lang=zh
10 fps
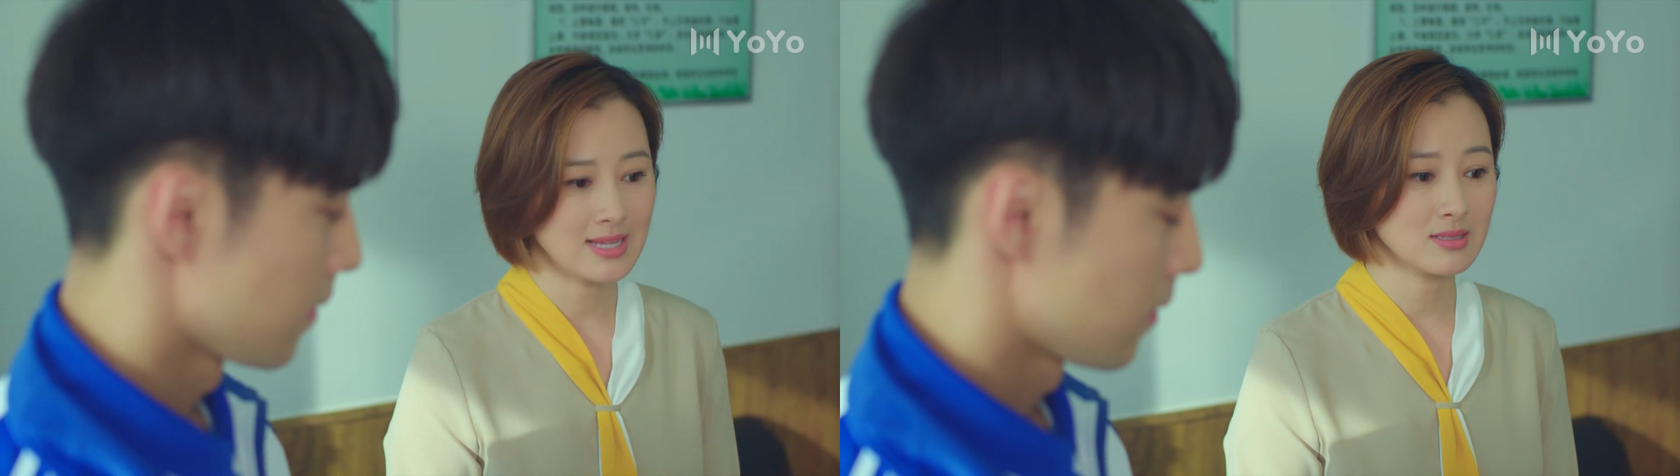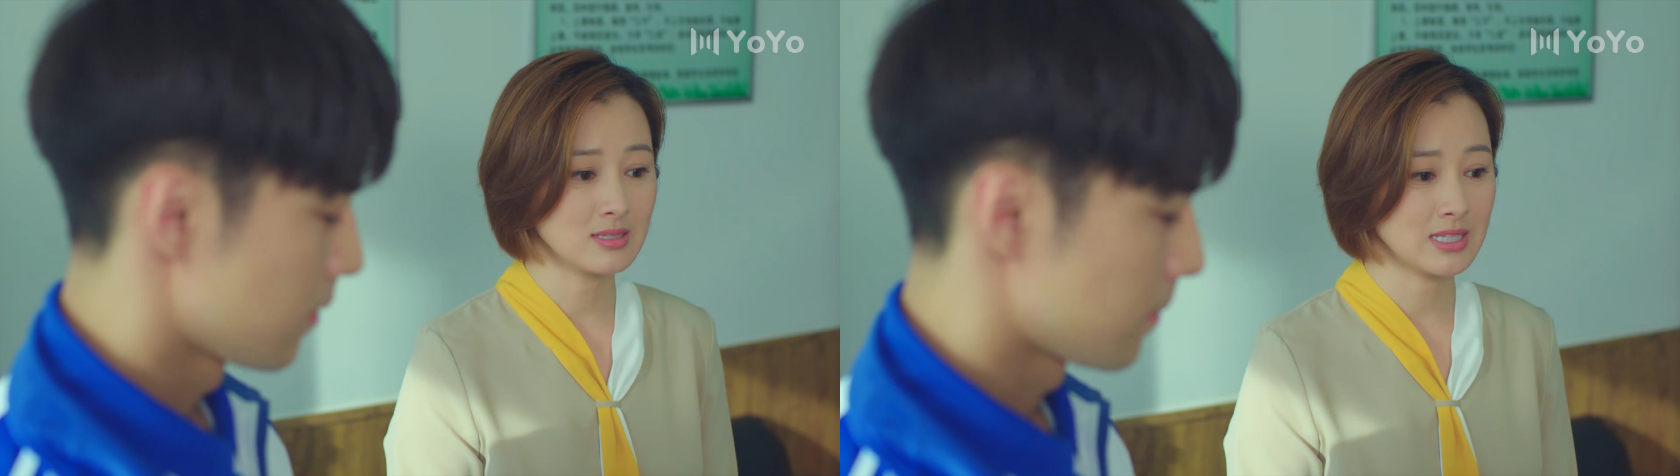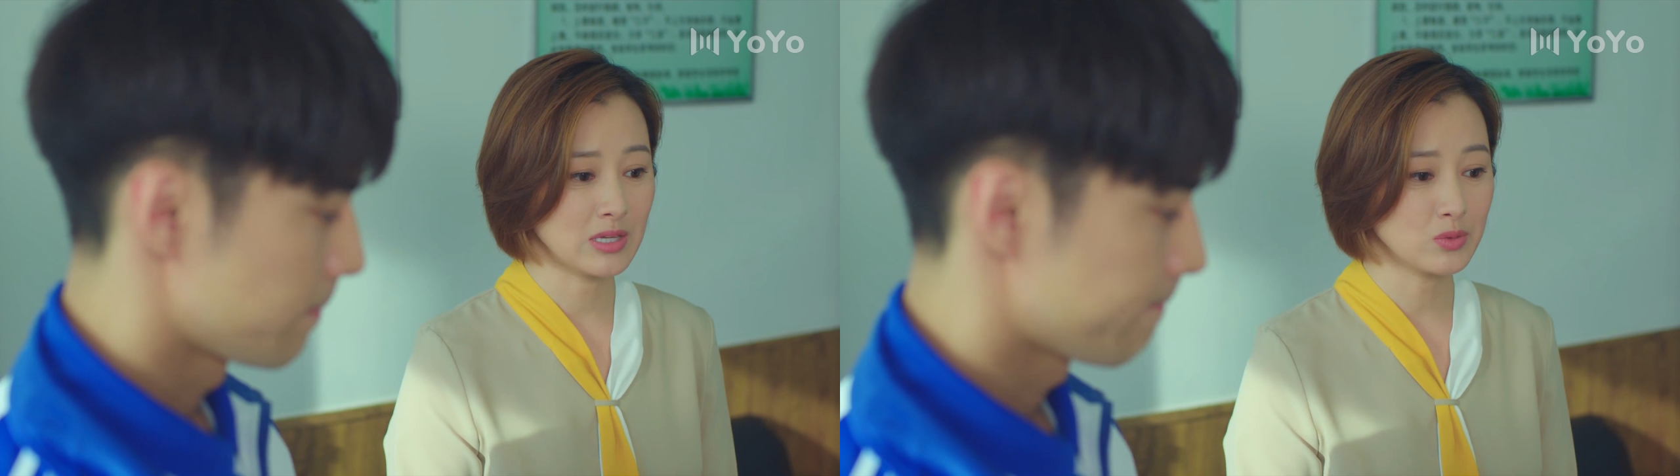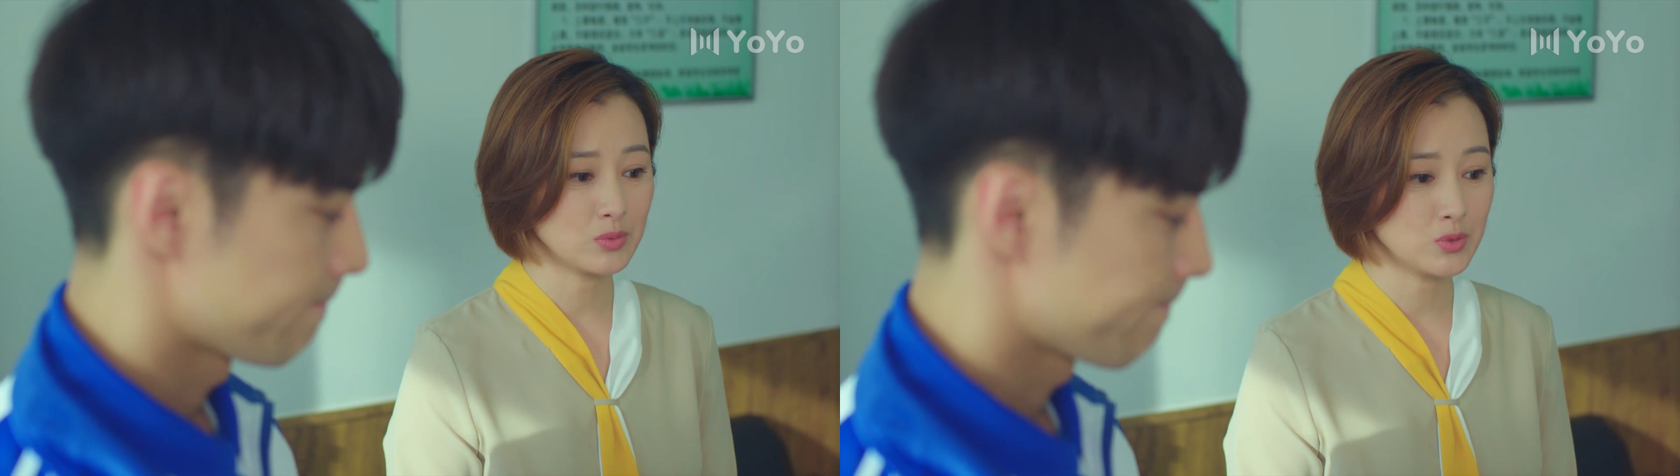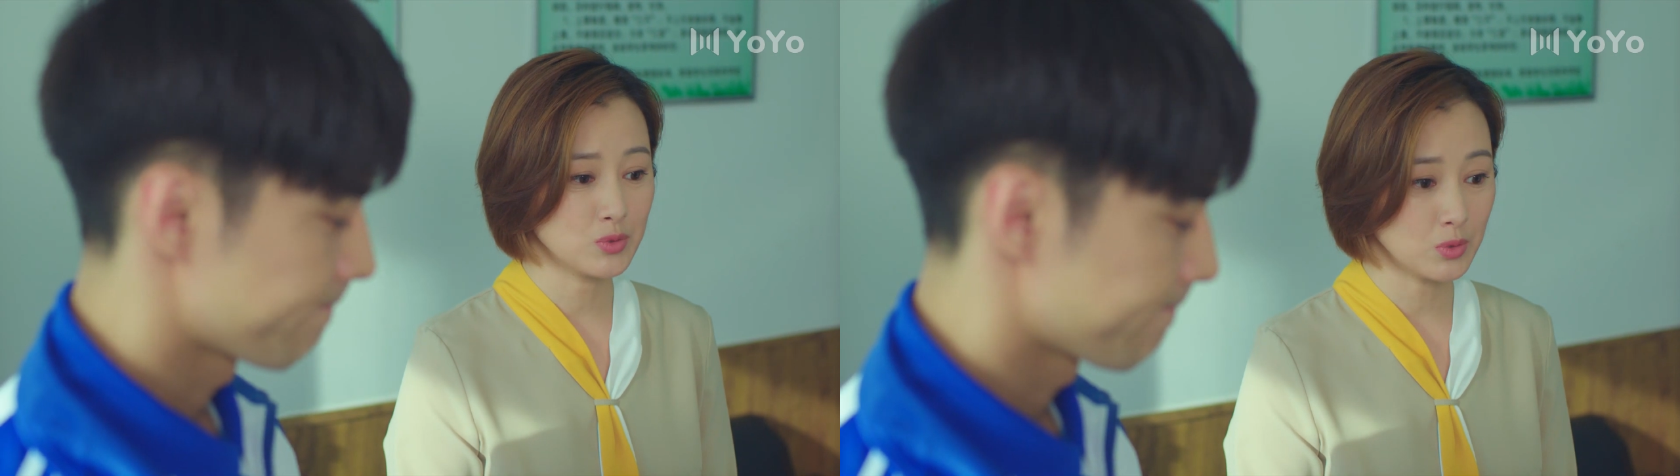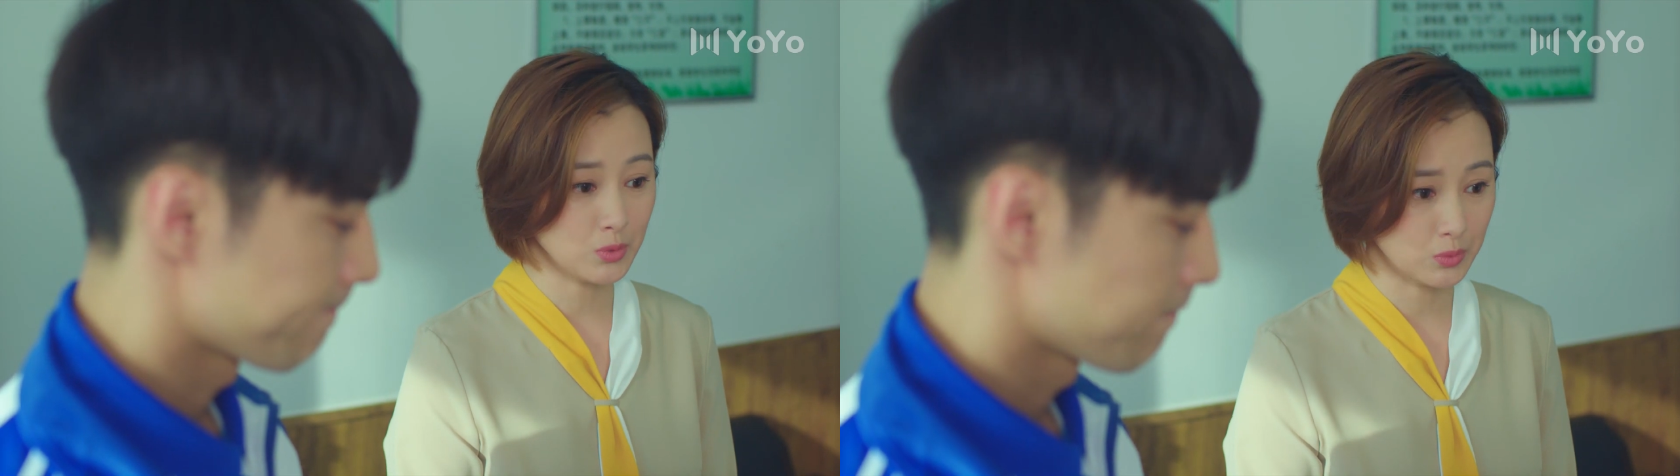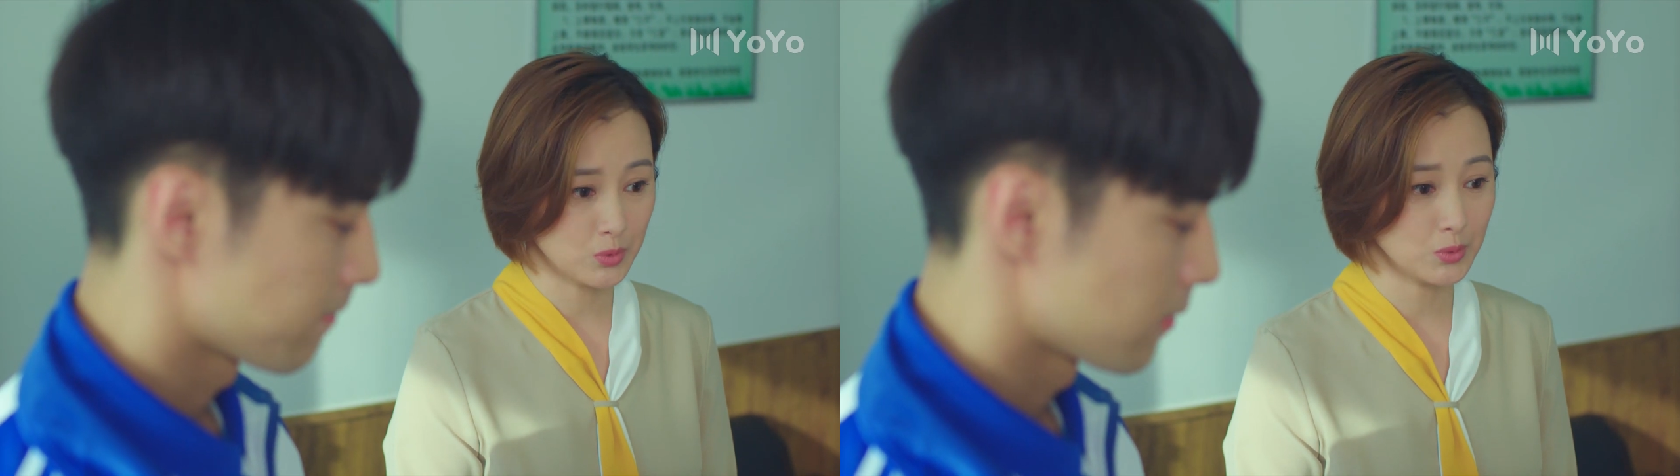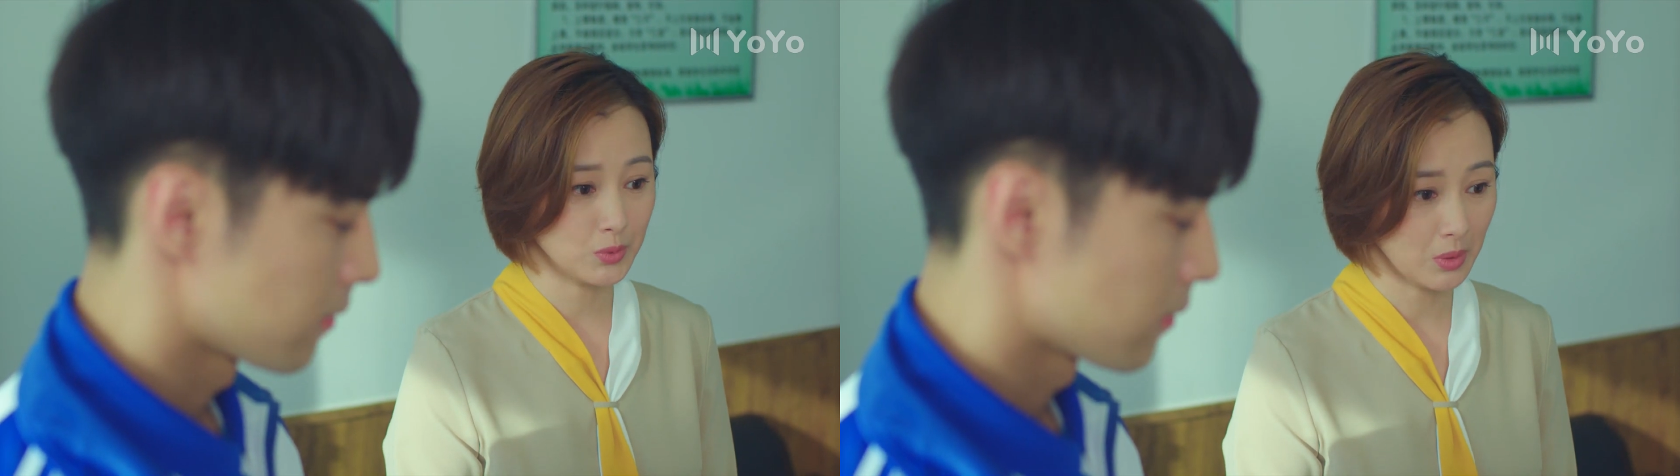孩子的前途去做
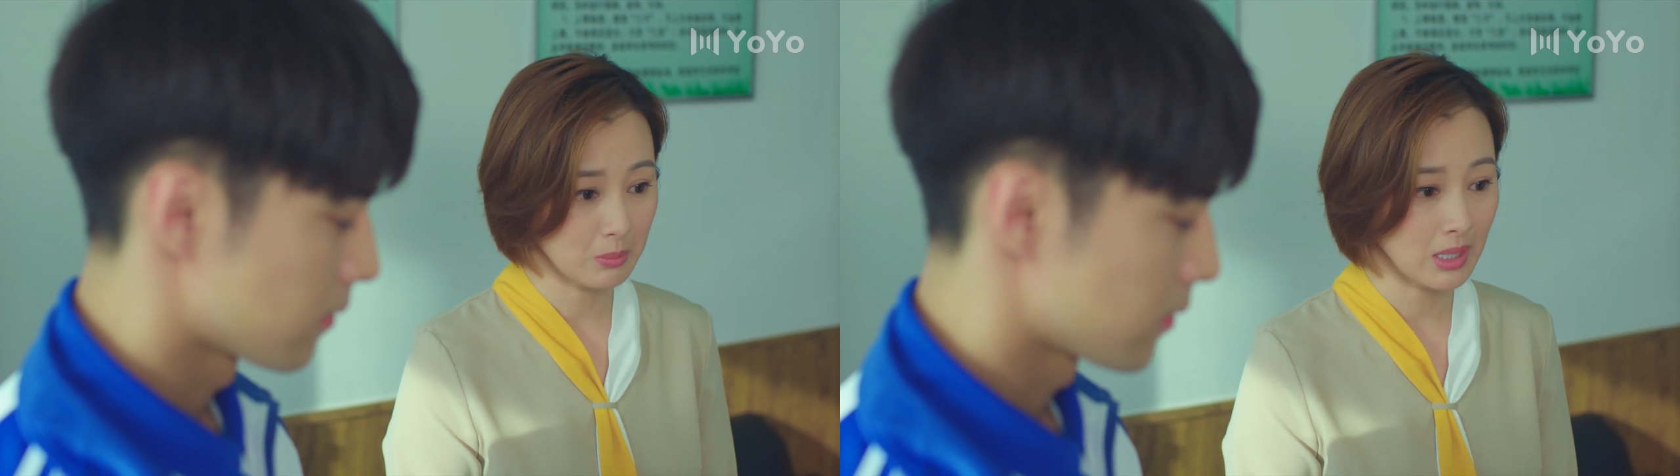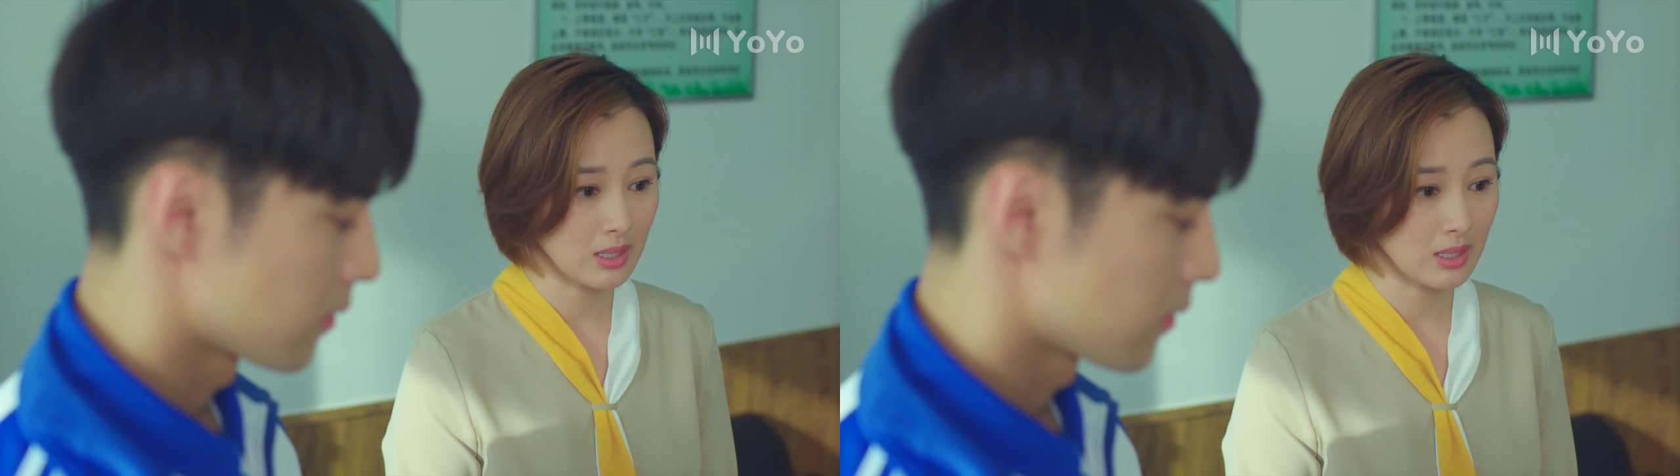赌注，对